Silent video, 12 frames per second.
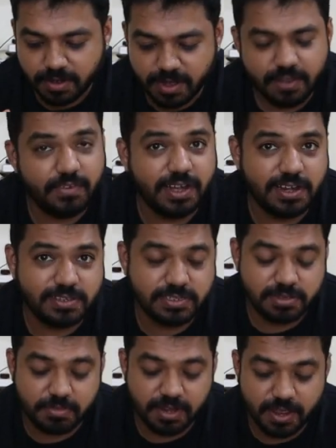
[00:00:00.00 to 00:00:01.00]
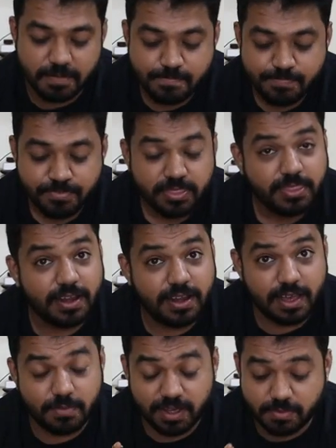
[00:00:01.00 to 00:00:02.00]
நல்லா வீட்டில் செஞ்ச மாதிரி நல்ல
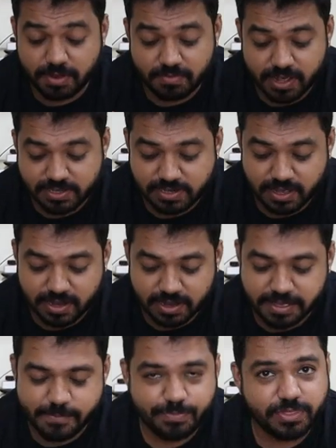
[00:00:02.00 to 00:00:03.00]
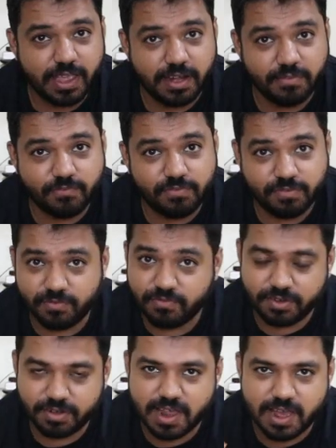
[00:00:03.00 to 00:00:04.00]
கம கமன் வாசனையாக இருக்குது
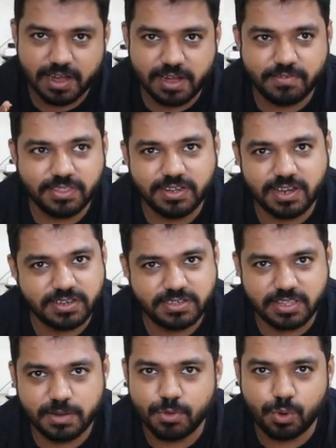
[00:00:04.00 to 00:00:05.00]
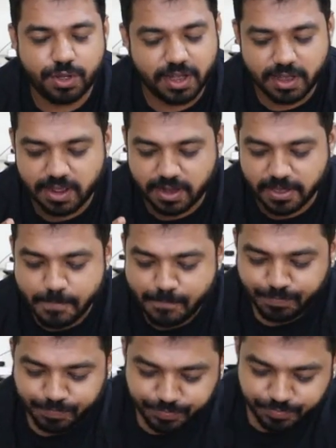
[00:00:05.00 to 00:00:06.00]
அண்ட் நாக்கில் வந்து டேஸ்ட் திருப்பி ஒட்டிக்கிட்டே இருக்குது
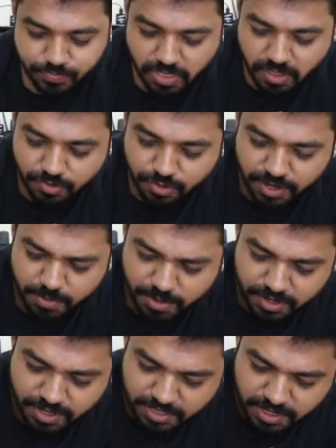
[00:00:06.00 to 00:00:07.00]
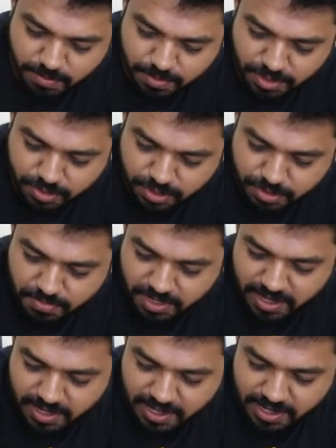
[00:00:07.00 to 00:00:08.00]
ஸோ என்ன பண்ணுவோம்னா திருப்பி இந்த ஒரு
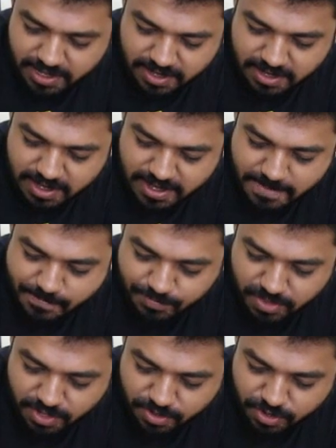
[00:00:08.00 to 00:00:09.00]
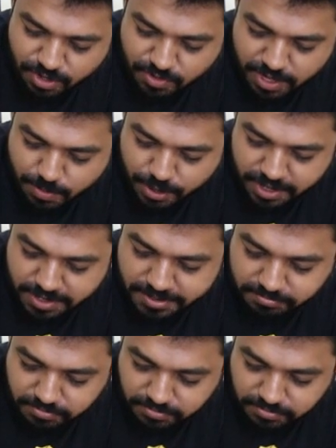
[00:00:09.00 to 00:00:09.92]
பிரியாணி கேட்டதுனால இன்னொரு ஒரு வாய் போயிட்டு